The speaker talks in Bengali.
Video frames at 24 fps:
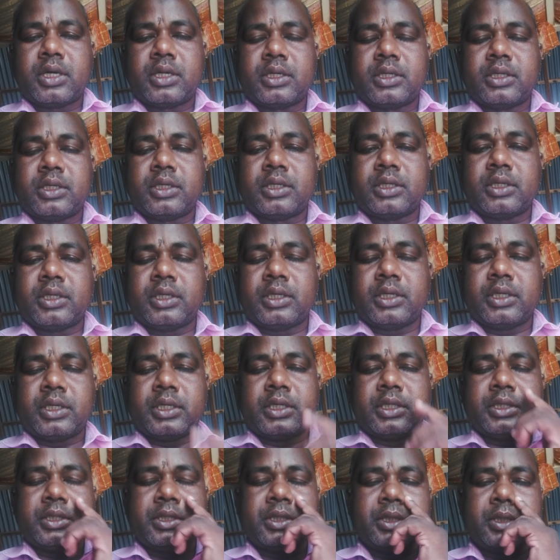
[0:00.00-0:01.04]
আর
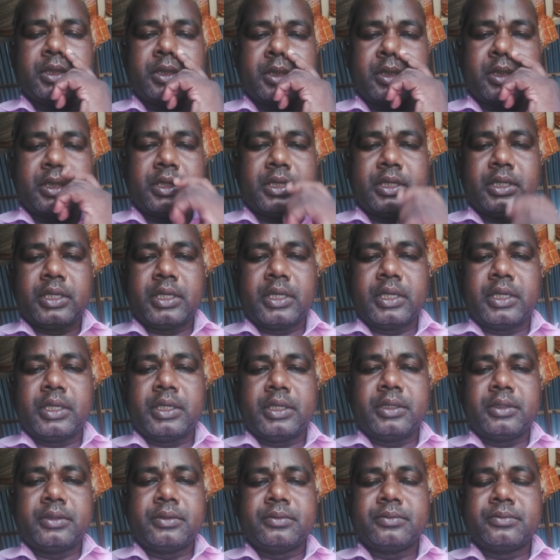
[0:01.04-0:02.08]
এই
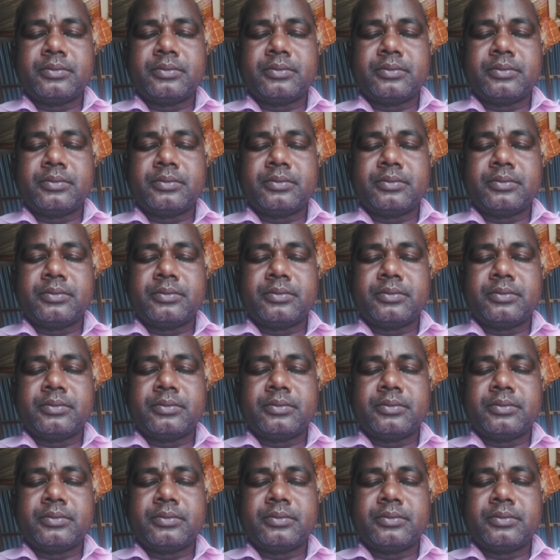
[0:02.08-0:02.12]
এই